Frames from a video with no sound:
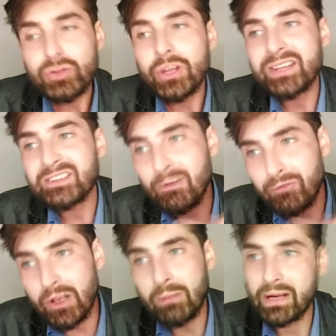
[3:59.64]
que se
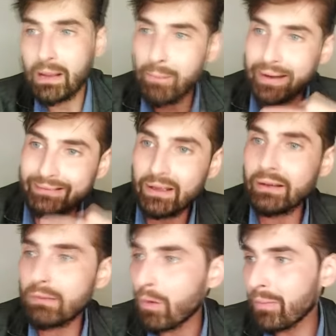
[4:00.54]
firmen a partir
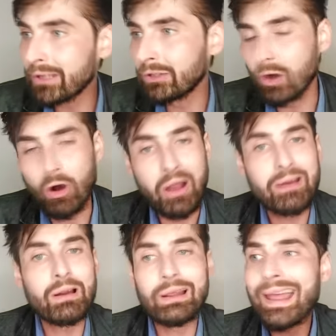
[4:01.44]
del momento en
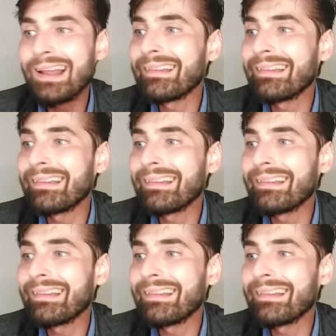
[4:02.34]
el que el